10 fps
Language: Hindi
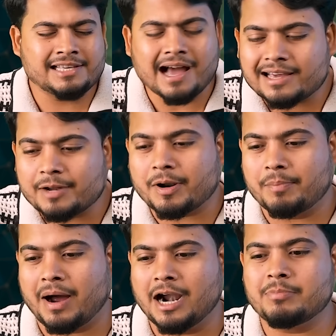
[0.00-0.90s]
कि आखिर
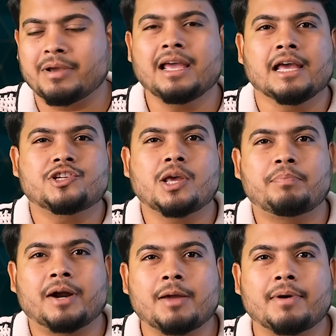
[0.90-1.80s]
ब्रह्मांड में ये
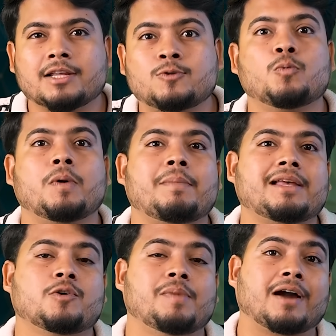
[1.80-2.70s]
बड़े बड़े सुपर
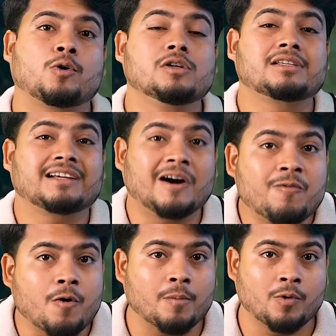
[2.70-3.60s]
मैसिव ब्लैक होल्स कब
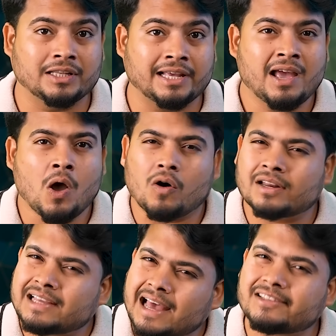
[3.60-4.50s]
फॉर्म हुए थे
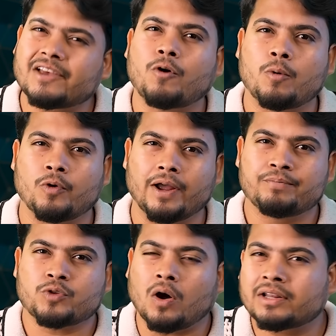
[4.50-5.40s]
और कैसे फॉर्म हुए
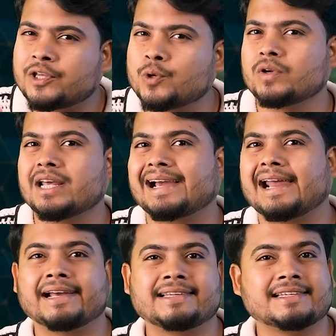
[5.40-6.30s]
और क्यों ये
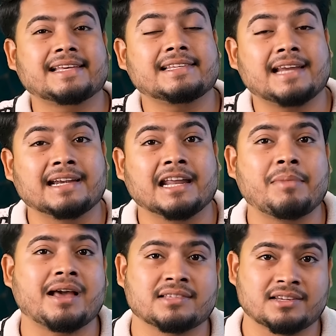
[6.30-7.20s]
गैलेक्सीज के सेंटर
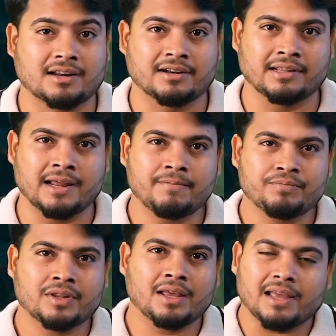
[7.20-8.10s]
में एग्जिस्ट करते
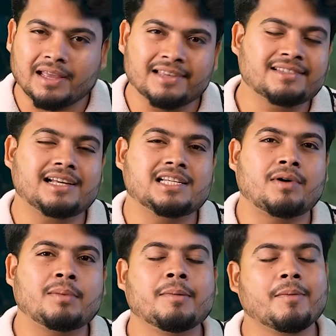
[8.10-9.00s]
हैं इसका
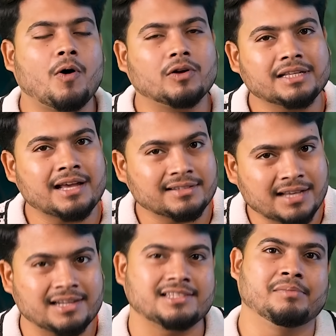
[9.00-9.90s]
जवाब हमें बहुत ही
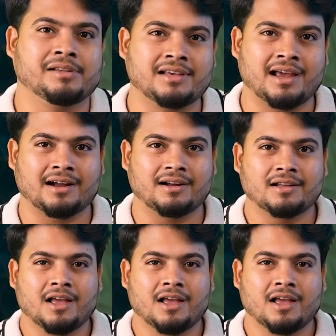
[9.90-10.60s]
आसानी से मिल जाएगा